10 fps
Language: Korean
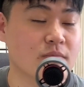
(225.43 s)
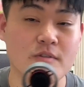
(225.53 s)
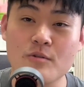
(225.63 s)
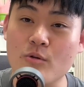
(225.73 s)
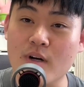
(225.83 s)

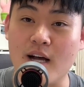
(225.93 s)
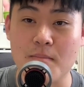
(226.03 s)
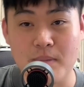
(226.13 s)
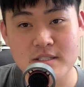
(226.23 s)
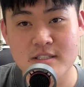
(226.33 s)
신호가
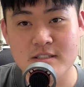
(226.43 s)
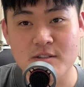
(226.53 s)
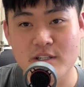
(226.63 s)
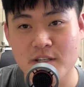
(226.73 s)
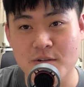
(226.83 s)
안 빠지는
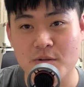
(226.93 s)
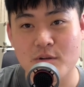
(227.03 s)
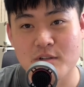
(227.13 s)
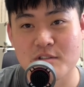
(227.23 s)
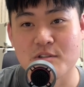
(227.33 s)
거예요.
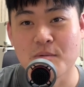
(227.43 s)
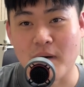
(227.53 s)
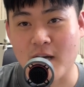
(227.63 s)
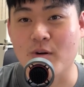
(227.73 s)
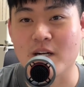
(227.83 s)
그래서 전
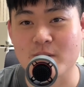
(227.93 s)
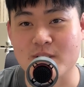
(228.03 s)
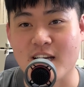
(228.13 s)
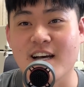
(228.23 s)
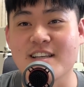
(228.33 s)
바로
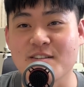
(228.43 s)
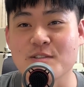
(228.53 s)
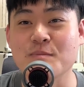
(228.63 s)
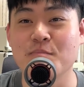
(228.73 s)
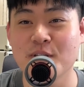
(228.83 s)
알았죠. 아, 이거
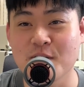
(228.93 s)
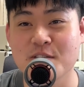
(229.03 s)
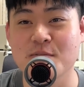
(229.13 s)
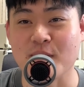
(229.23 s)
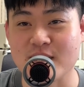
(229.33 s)

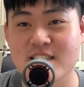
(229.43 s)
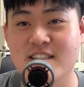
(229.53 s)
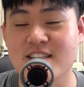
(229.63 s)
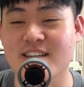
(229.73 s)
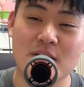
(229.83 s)
임피던스
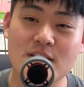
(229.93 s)
매칭이다.